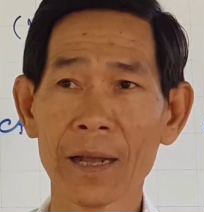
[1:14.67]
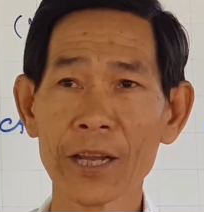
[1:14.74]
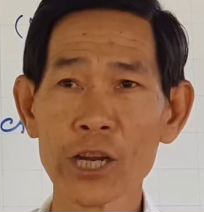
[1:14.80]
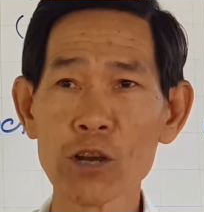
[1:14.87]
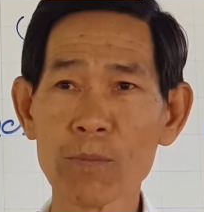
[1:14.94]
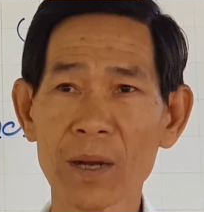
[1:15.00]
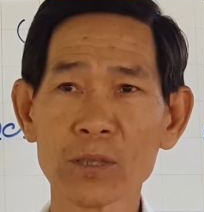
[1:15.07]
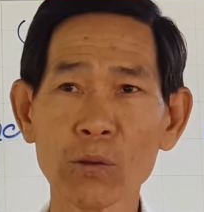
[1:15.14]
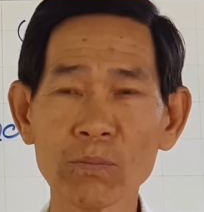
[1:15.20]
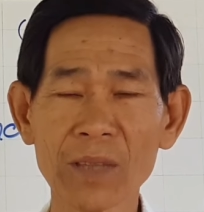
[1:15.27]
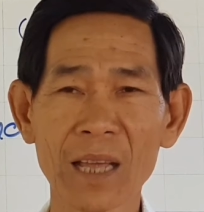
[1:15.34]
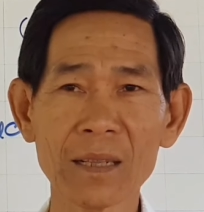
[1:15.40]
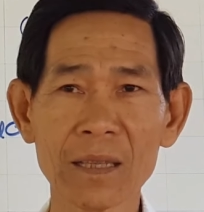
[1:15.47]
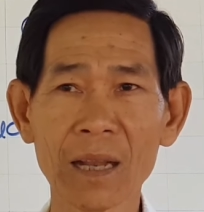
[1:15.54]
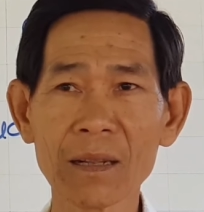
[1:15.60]
cái điều mà chúng
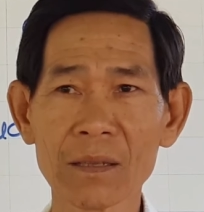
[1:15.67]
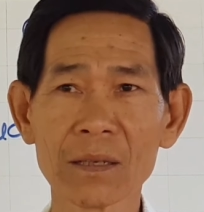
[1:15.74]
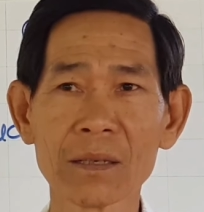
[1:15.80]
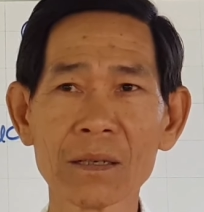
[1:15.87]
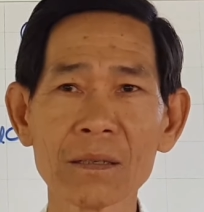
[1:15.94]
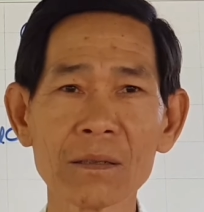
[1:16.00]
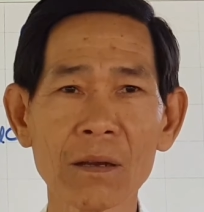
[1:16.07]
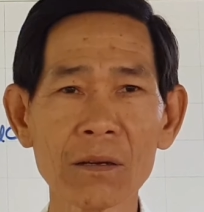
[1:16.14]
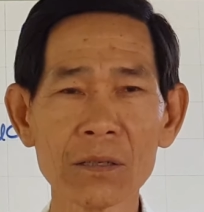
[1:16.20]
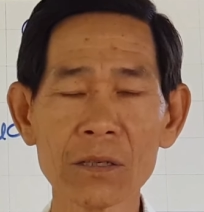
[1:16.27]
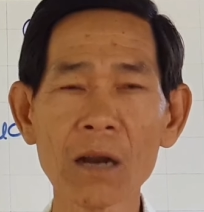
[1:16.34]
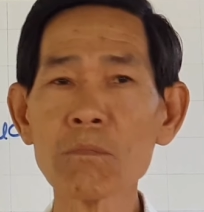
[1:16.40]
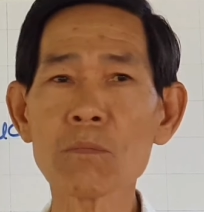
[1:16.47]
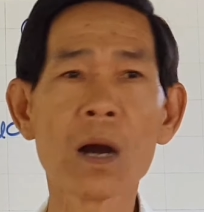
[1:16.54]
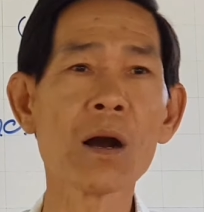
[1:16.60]
ta tin tưởng nó
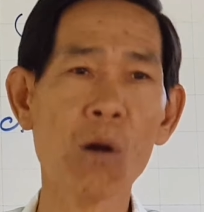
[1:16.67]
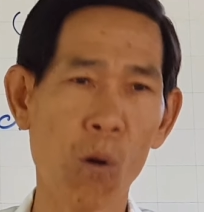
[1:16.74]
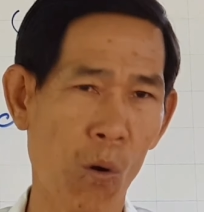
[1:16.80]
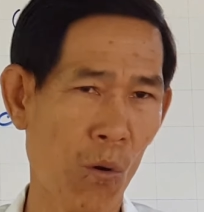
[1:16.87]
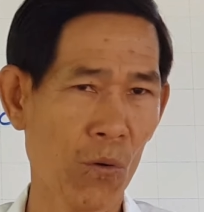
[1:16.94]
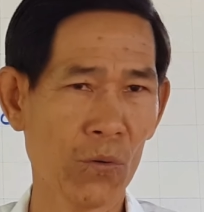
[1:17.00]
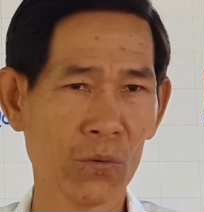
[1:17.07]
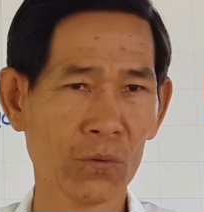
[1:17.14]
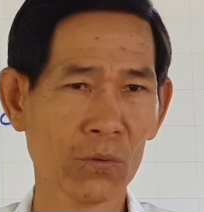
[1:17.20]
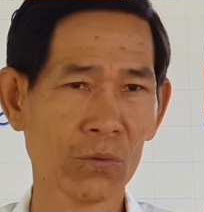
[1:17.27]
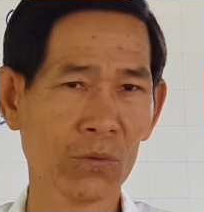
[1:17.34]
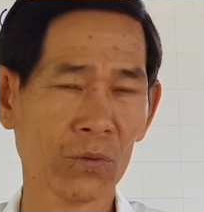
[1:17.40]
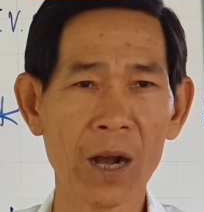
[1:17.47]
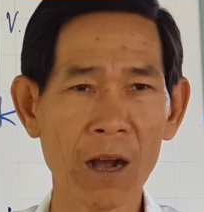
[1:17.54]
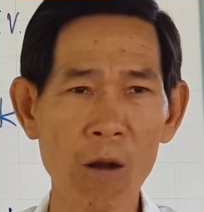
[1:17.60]
rất mơ hồ
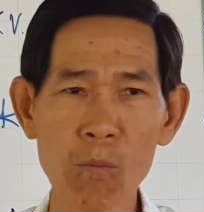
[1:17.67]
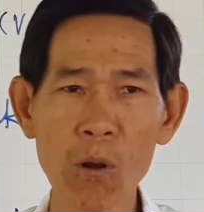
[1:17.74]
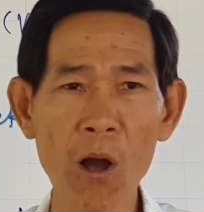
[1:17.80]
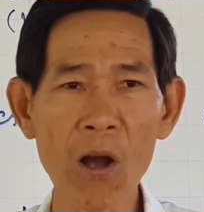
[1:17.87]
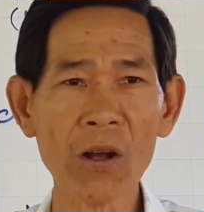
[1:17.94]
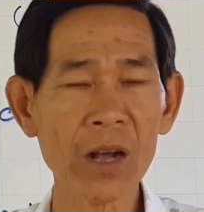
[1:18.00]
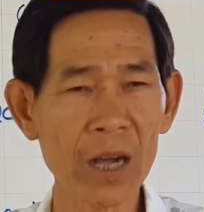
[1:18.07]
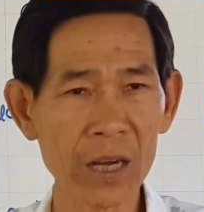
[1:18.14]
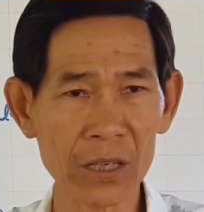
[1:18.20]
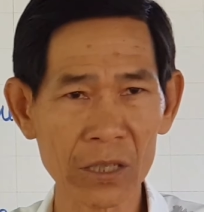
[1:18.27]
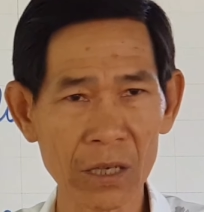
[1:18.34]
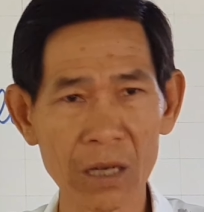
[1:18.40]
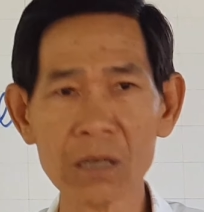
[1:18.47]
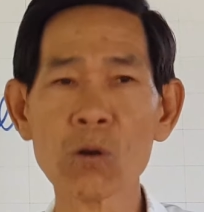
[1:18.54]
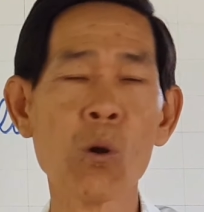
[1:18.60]
và không có cơ
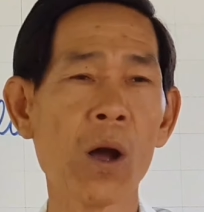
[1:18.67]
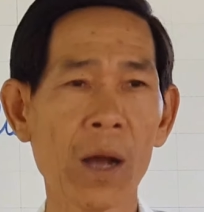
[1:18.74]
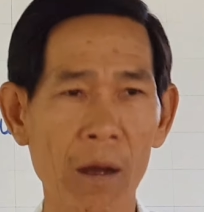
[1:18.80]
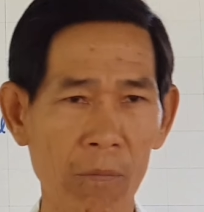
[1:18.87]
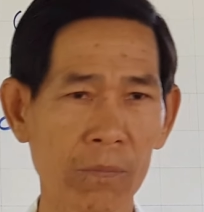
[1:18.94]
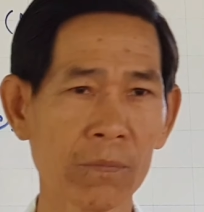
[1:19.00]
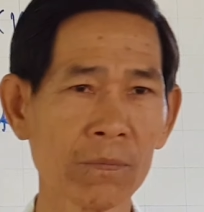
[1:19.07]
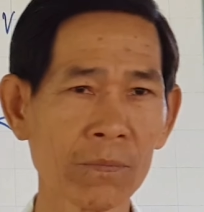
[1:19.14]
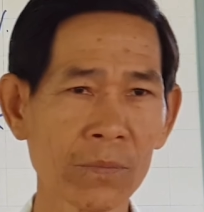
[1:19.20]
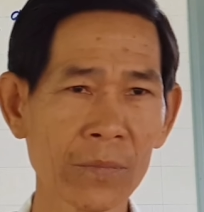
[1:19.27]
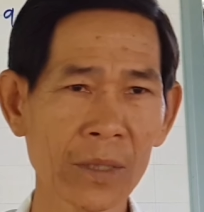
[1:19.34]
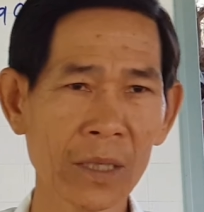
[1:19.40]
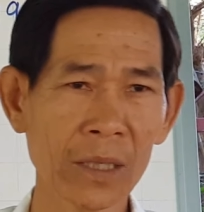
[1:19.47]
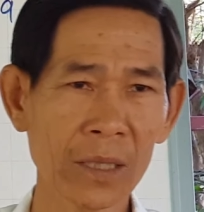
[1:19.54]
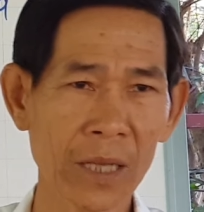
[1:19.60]
sở khoa học
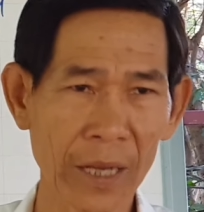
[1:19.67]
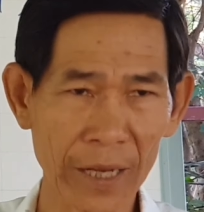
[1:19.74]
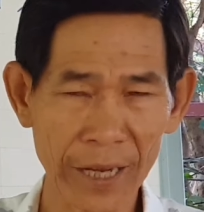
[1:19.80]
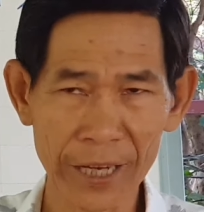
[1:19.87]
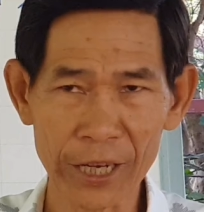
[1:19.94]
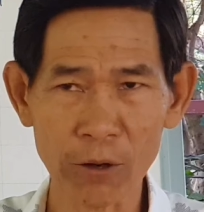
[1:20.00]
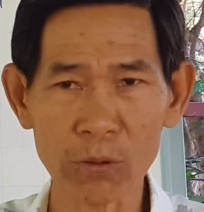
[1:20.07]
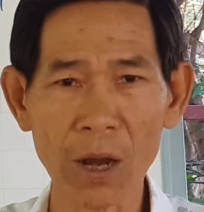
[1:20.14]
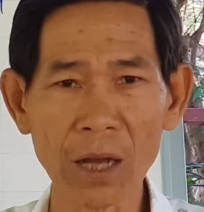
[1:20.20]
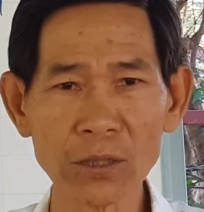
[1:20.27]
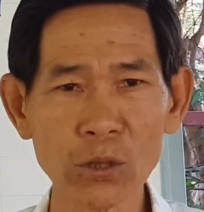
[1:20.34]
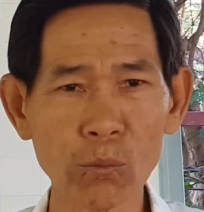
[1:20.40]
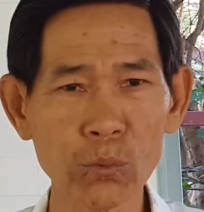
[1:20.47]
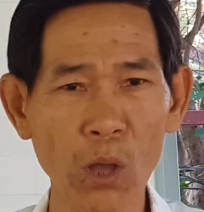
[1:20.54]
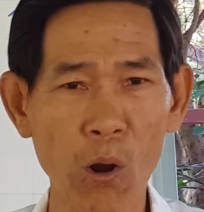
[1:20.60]
thì cái điều đó
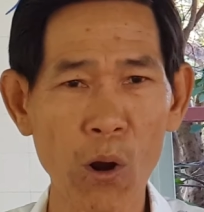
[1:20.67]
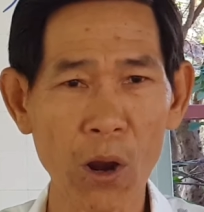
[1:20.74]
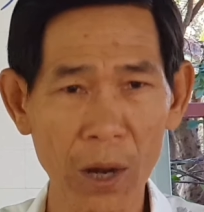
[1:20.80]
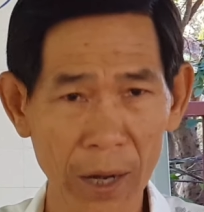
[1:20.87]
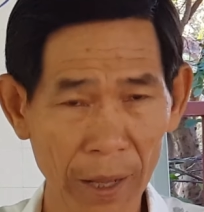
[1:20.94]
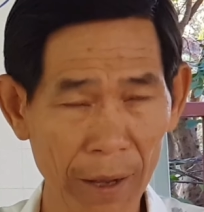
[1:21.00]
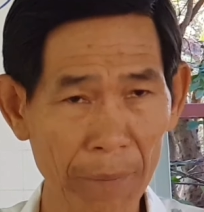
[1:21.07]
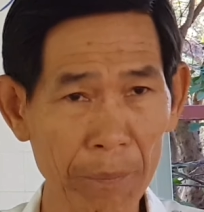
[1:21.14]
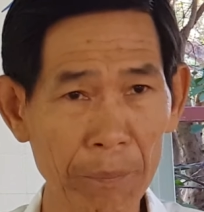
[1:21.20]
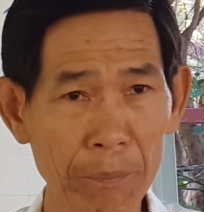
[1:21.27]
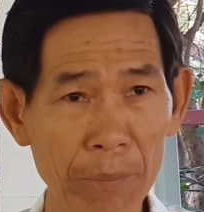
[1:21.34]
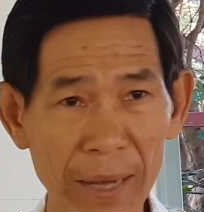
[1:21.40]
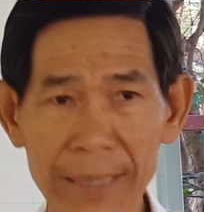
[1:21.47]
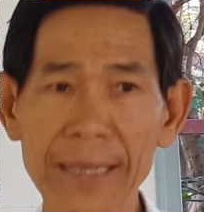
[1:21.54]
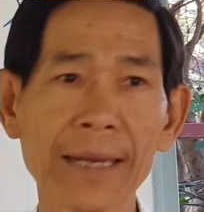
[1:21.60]
chúng ta gọi là
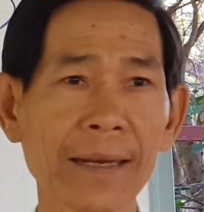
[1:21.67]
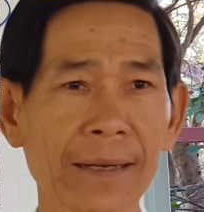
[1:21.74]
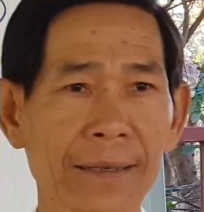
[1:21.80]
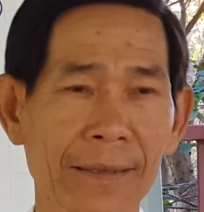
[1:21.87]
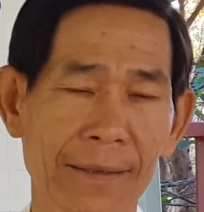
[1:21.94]
mê tín